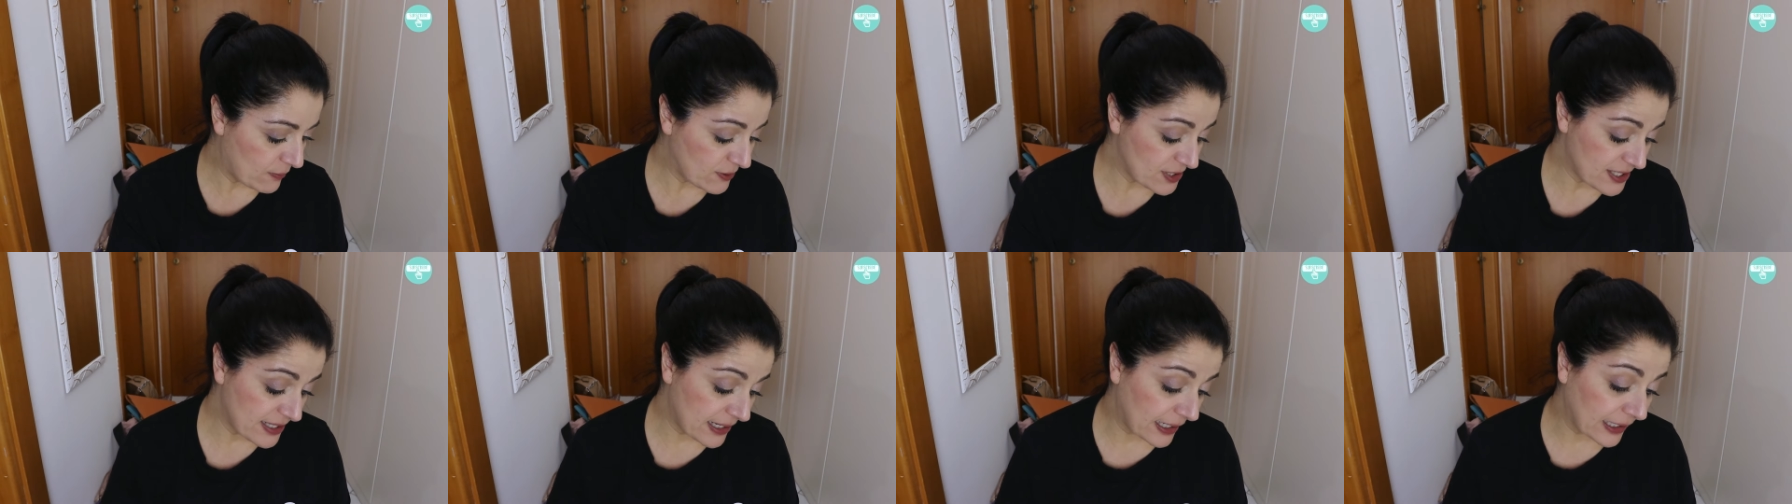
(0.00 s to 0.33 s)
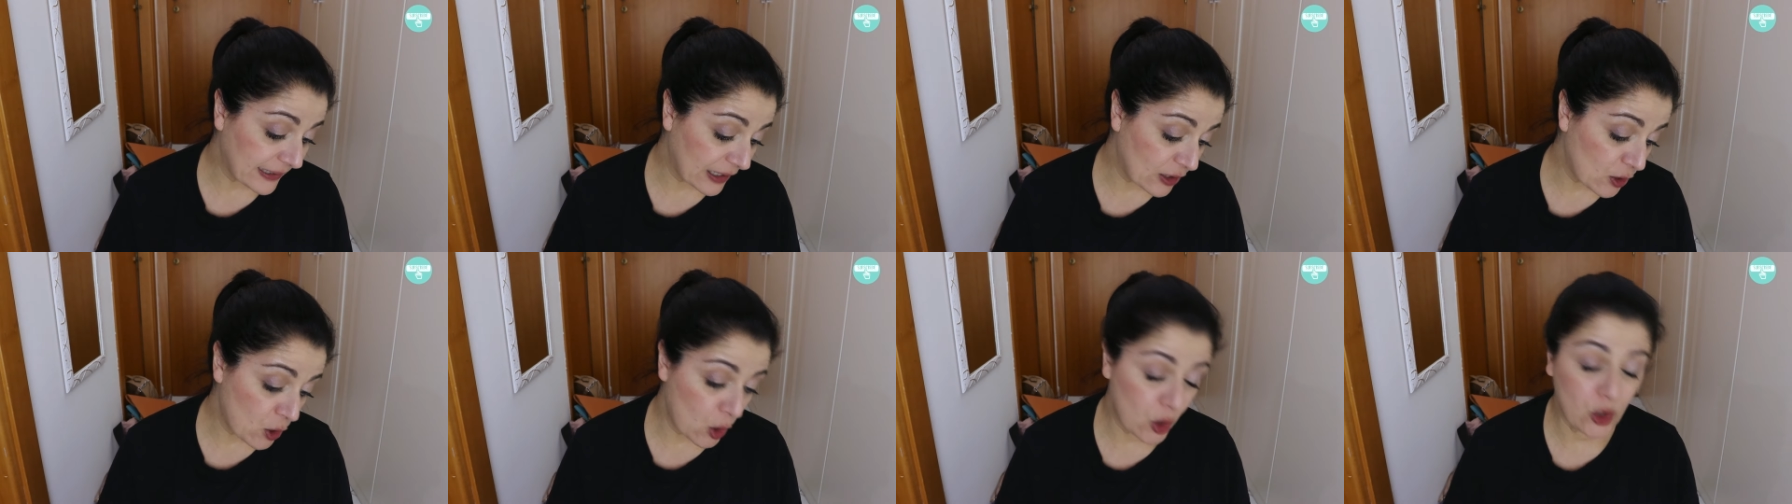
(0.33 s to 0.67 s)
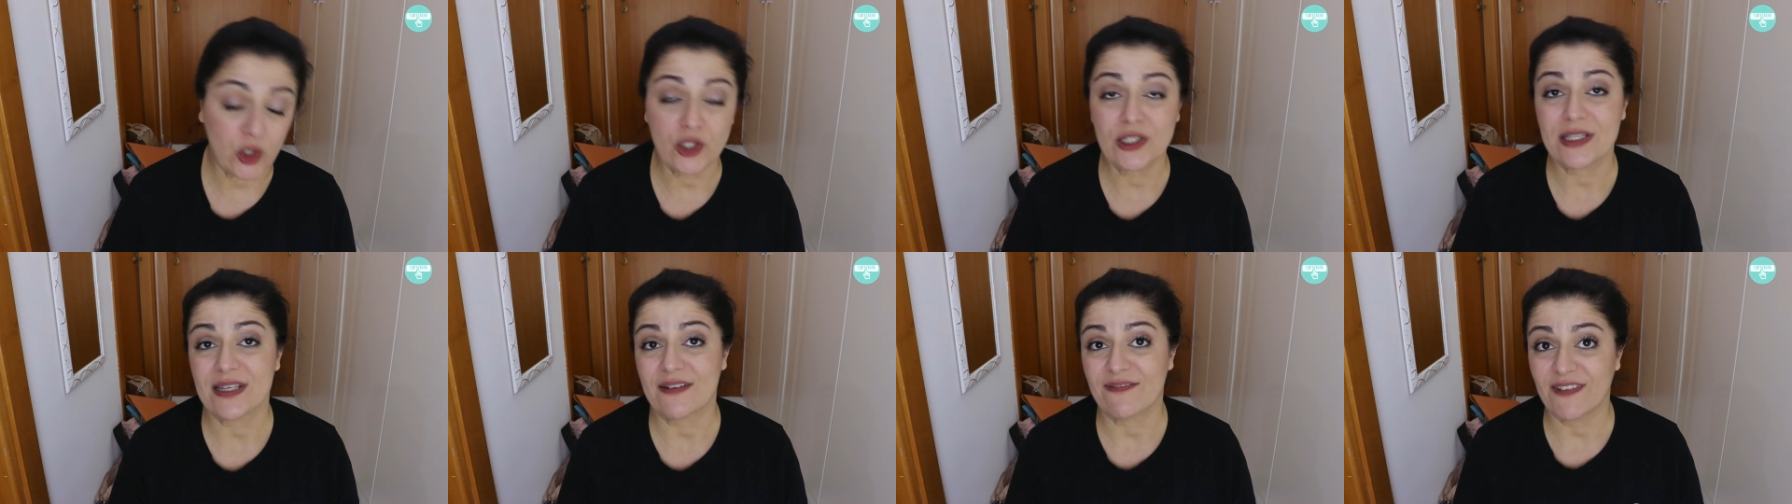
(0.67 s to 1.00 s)
questa la tengo
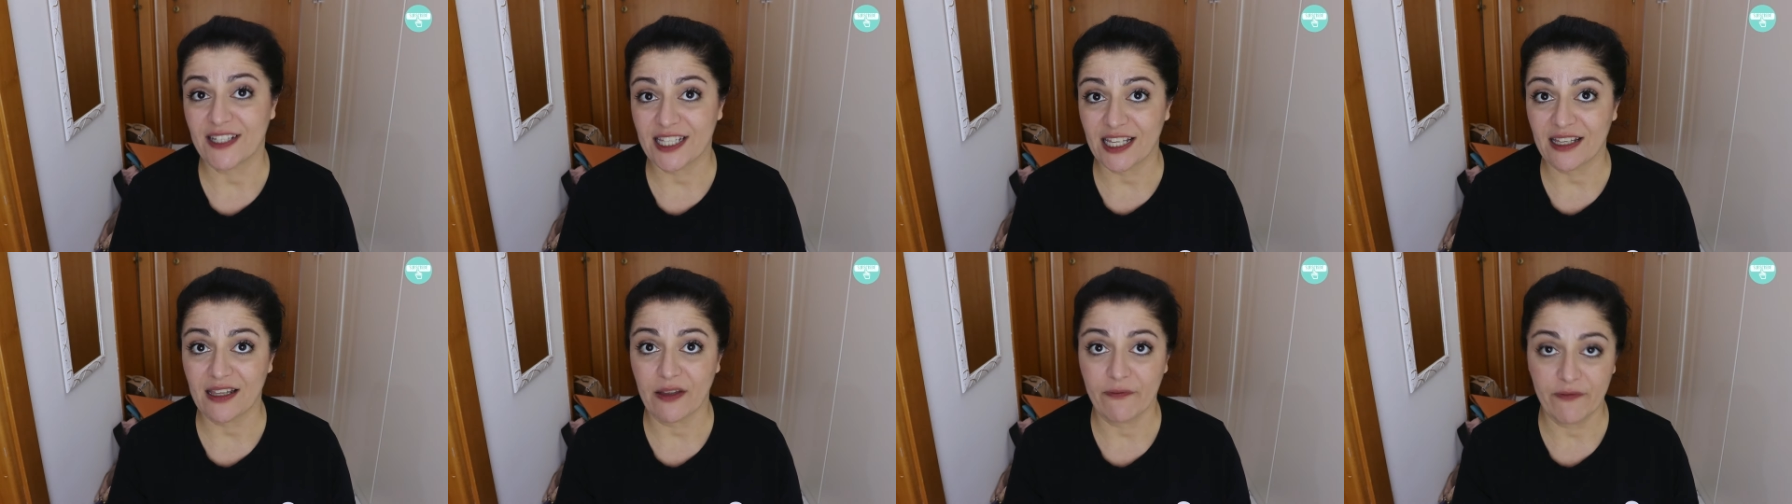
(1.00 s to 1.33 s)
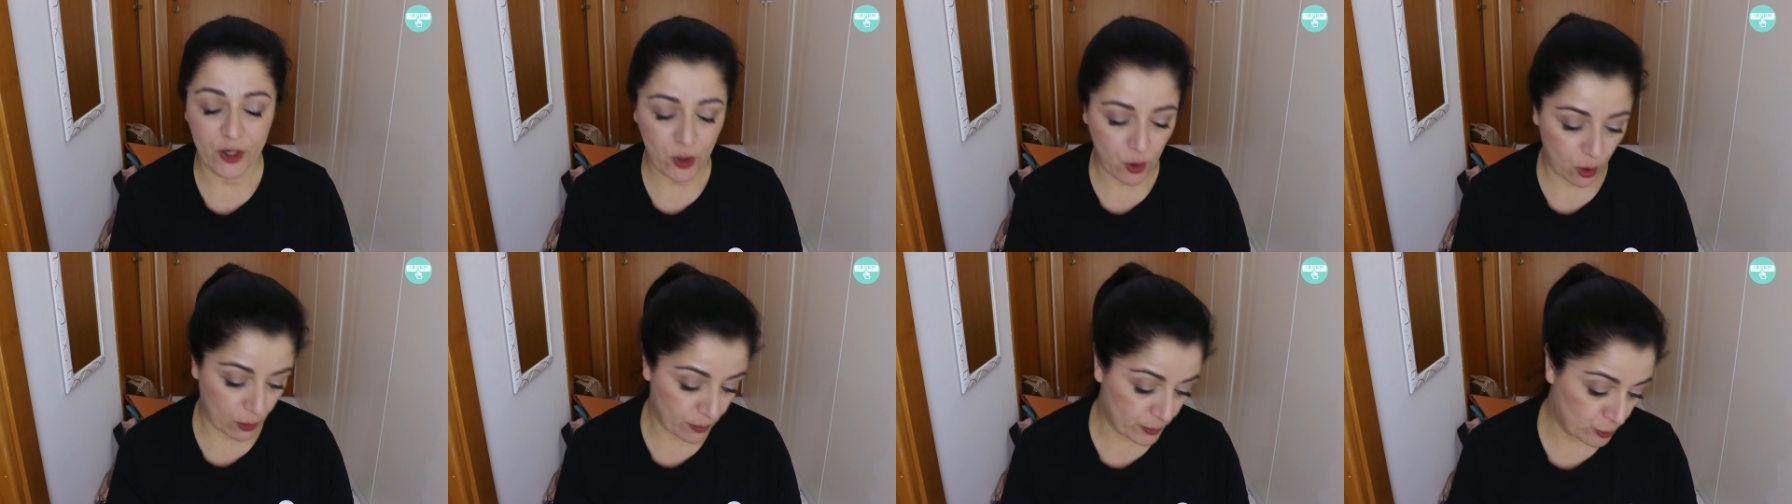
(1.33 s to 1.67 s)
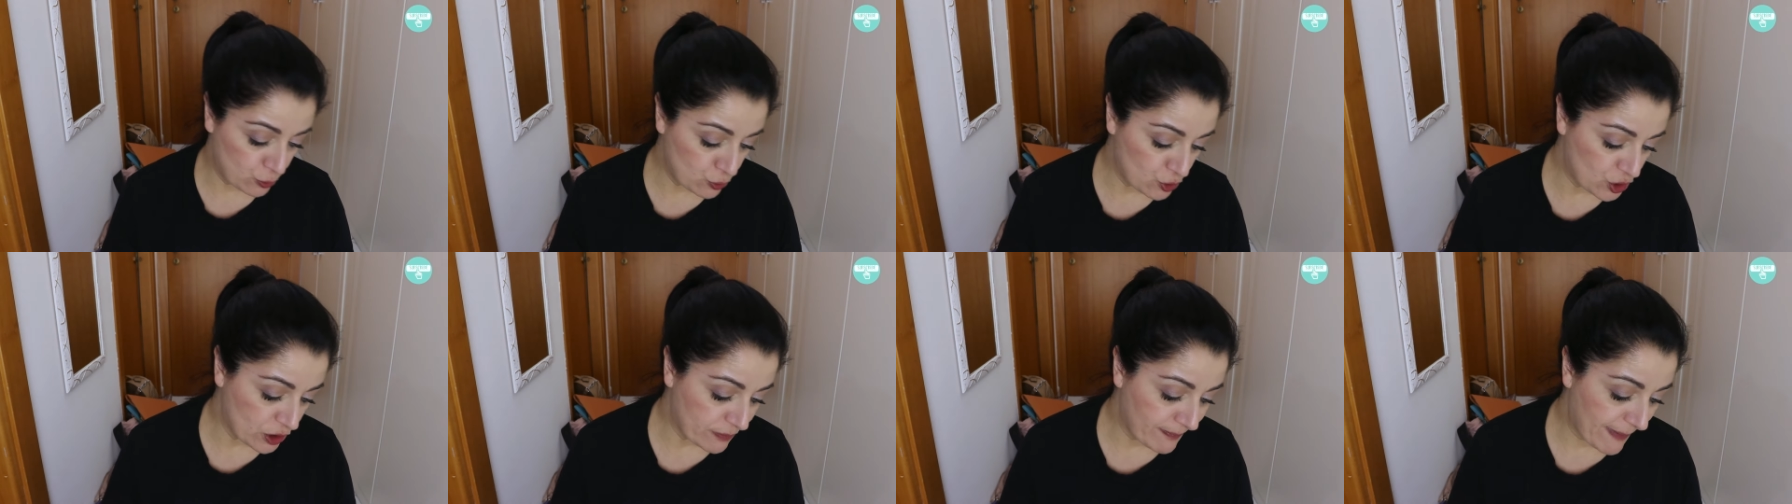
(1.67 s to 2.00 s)
conservata davvero come
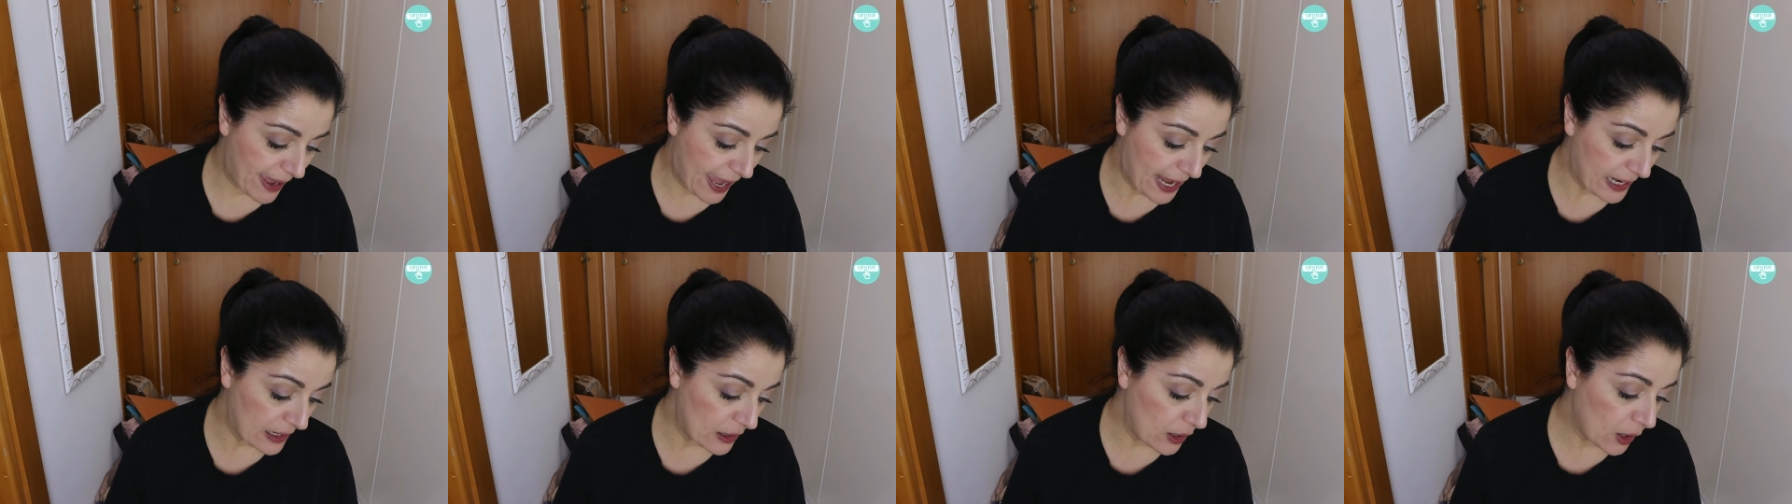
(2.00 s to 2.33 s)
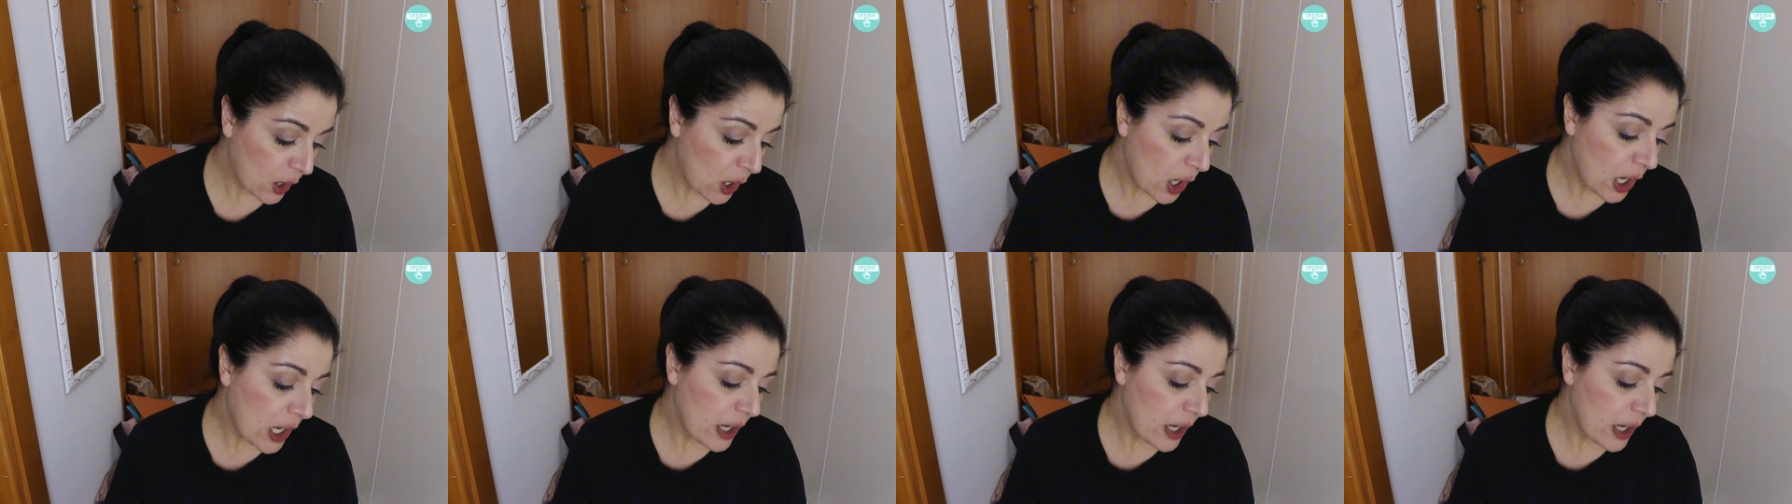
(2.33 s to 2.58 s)
un cimelio,